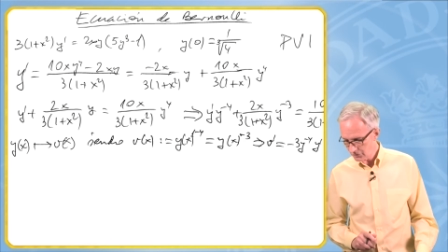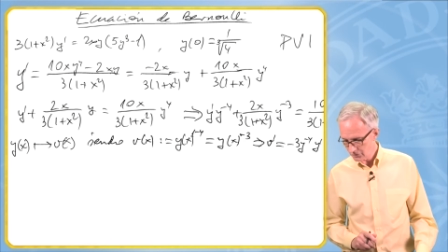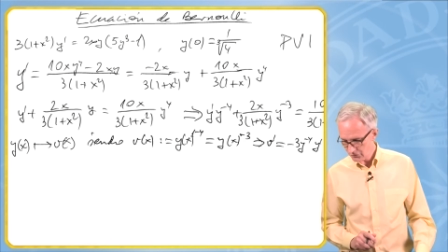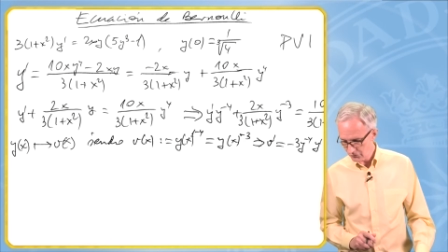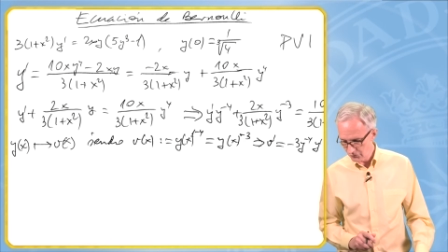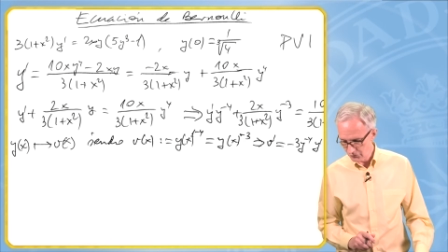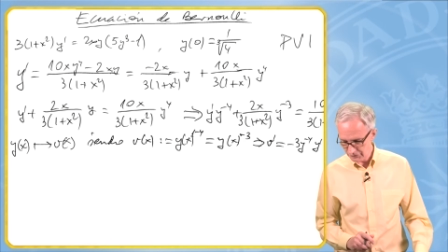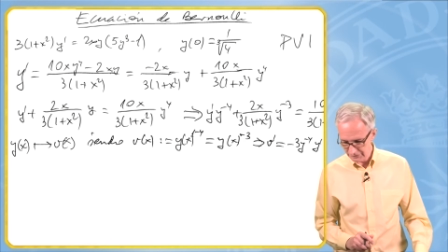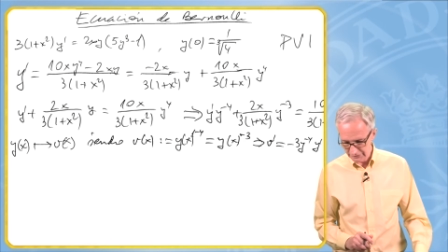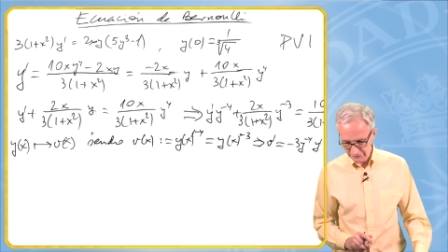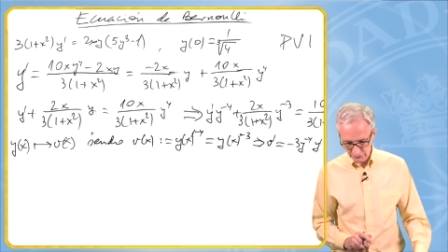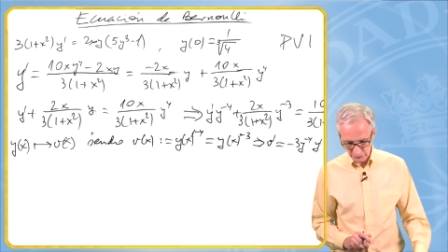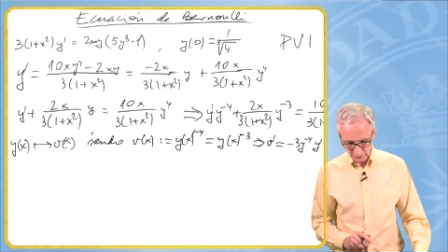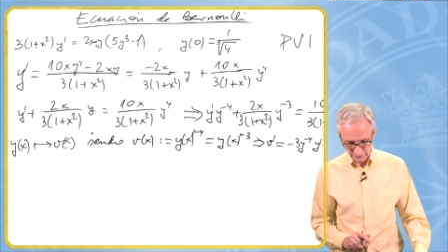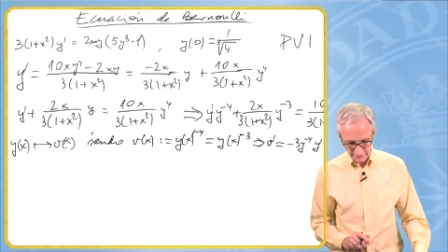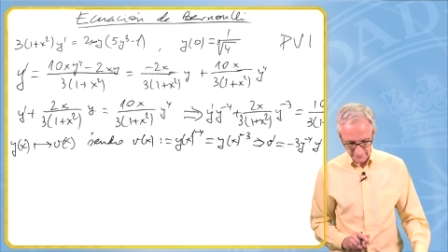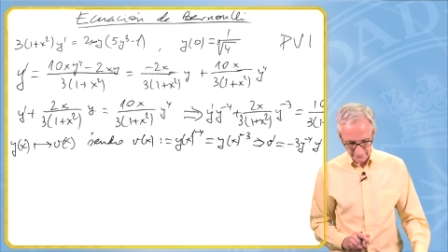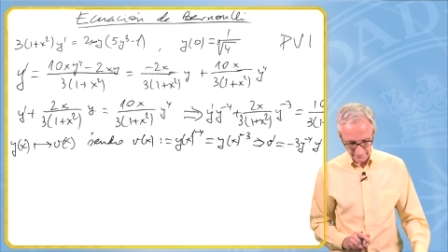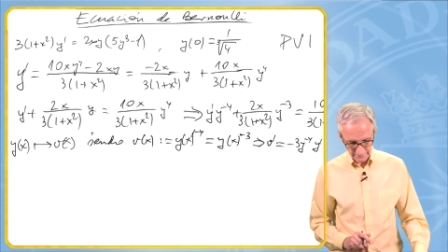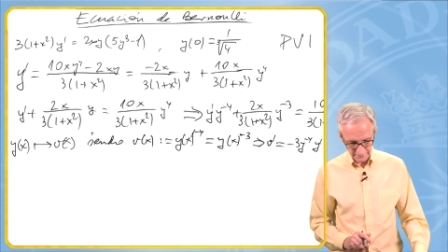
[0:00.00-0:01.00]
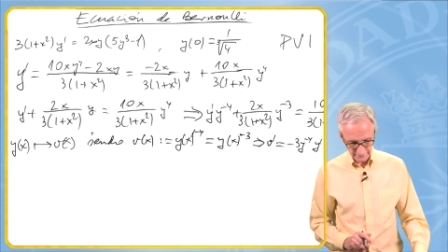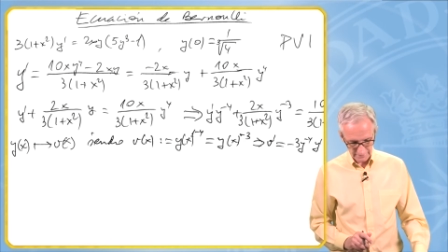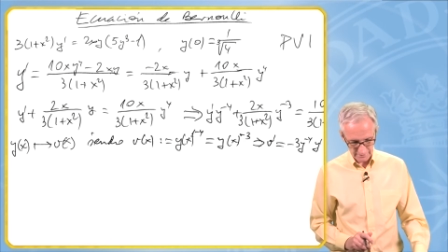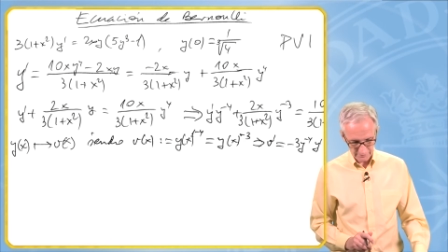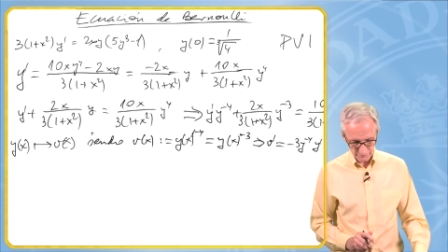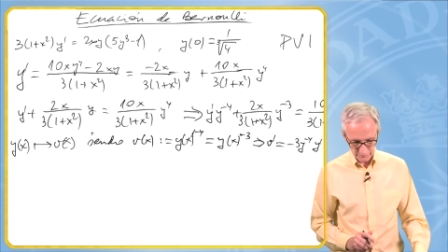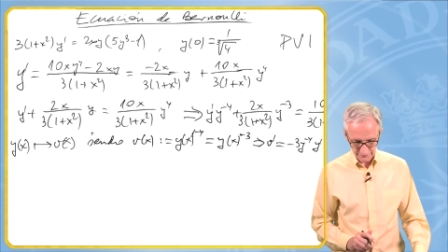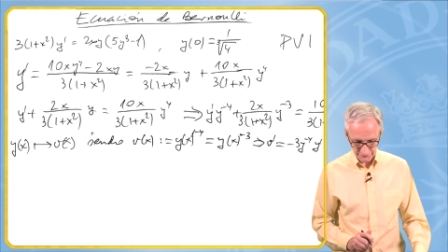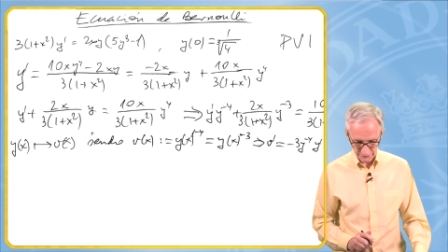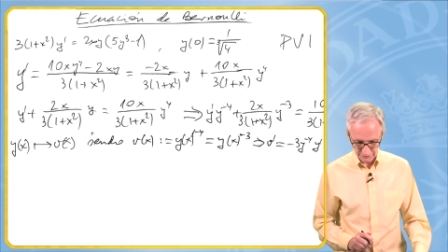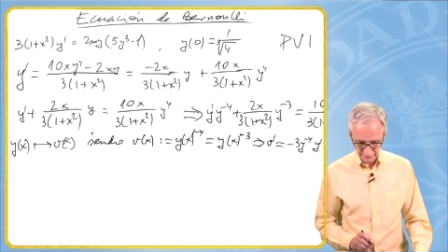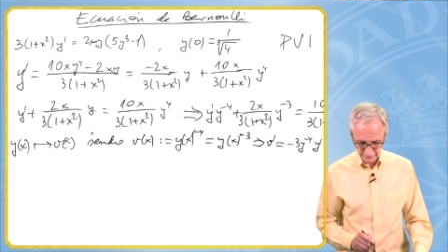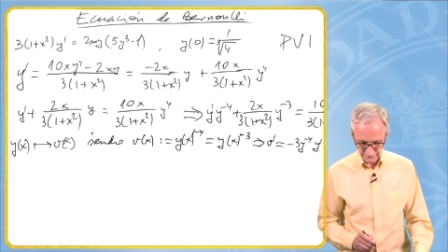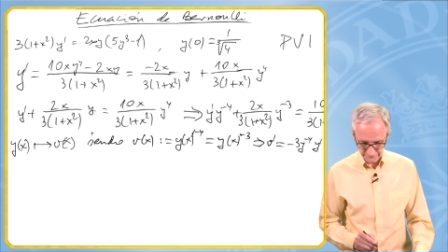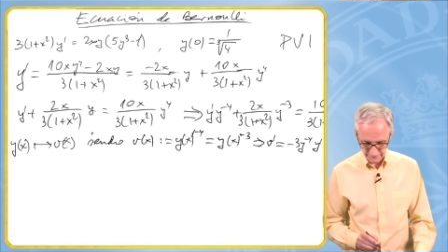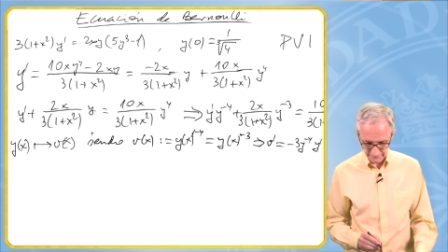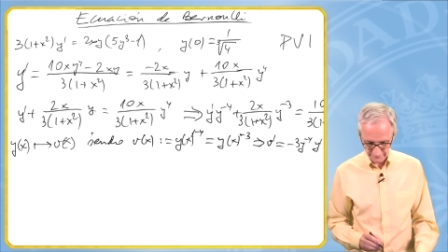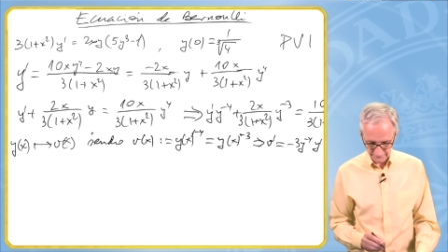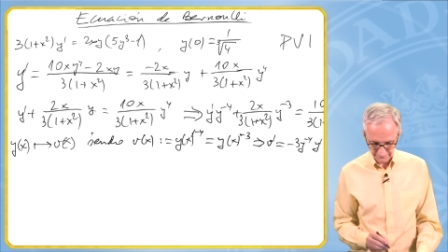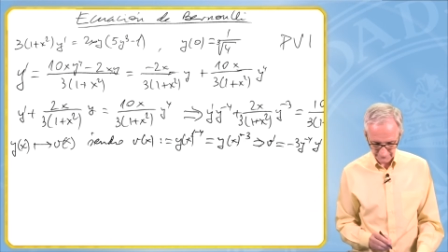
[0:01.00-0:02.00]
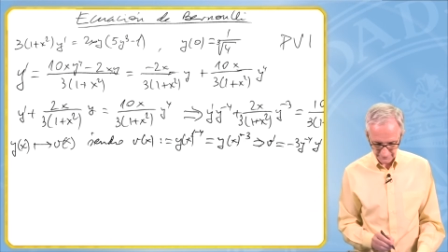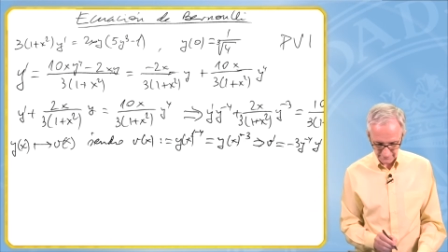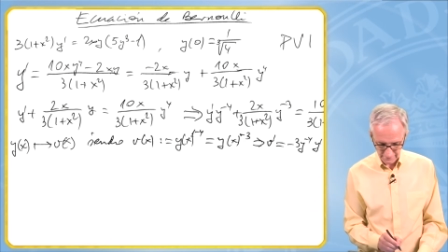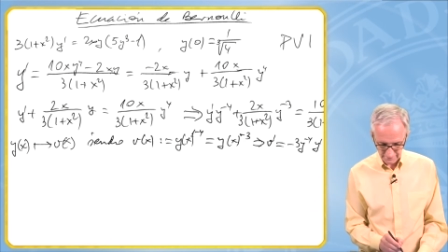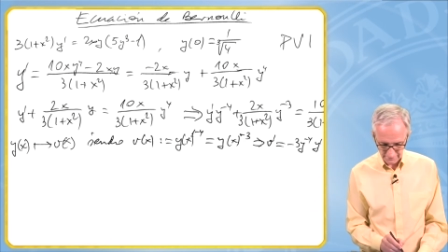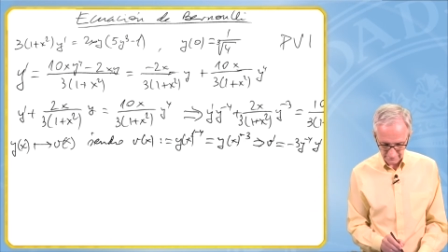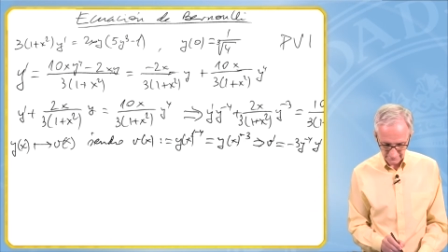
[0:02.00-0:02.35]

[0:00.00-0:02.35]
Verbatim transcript: sustituir en la ecuación diferencial.